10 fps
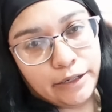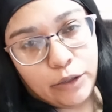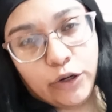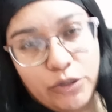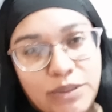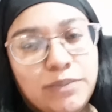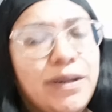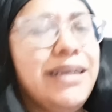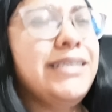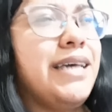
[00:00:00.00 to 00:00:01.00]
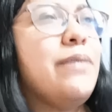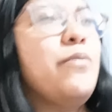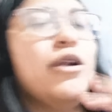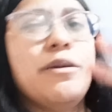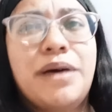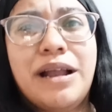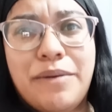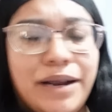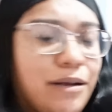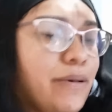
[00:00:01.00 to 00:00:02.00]
hoy mis planes eran ponerme a
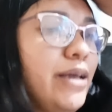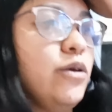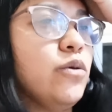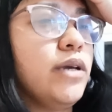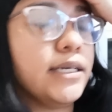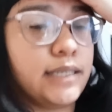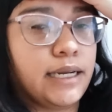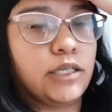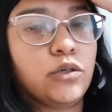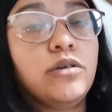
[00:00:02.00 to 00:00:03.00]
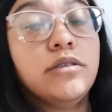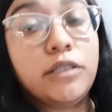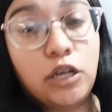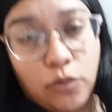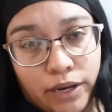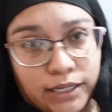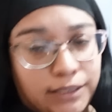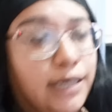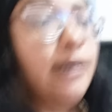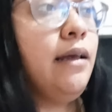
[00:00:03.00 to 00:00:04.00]
lavar el baño y hacer eso. Sí lo voy a
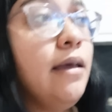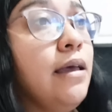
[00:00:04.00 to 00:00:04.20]
hacer.